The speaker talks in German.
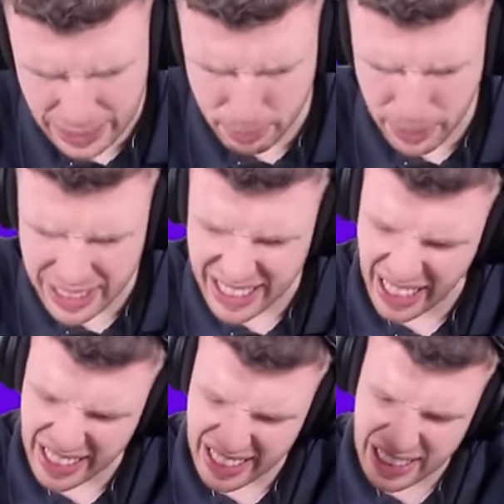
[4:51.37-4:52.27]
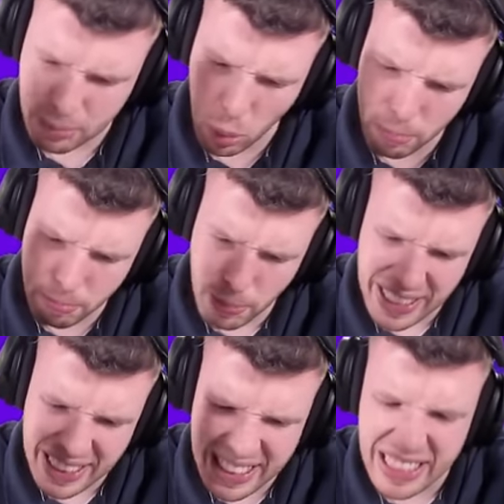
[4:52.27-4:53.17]
bitte kein X-Bogen.
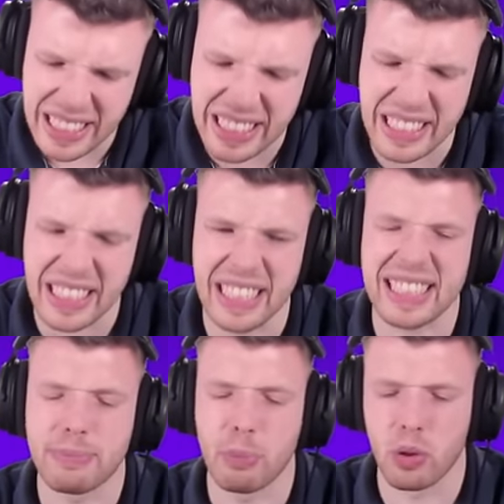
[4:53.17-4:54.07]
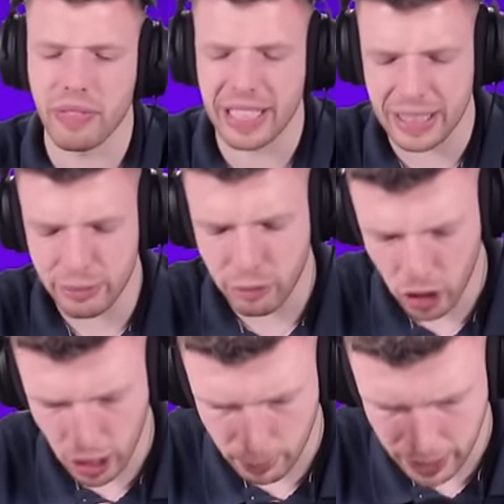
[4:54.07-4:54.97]
Bitte nicht den X-Bogen, wenn ich
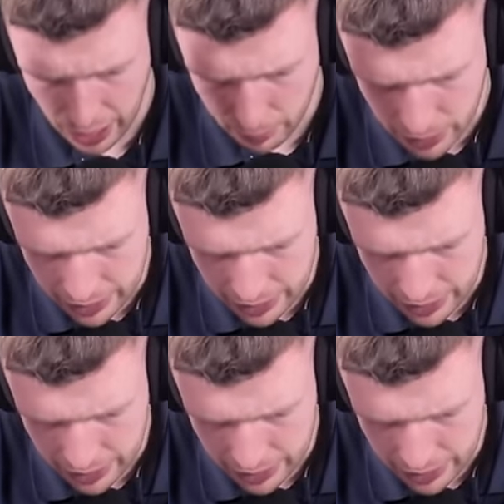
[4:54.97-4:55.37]
Feuerball habe.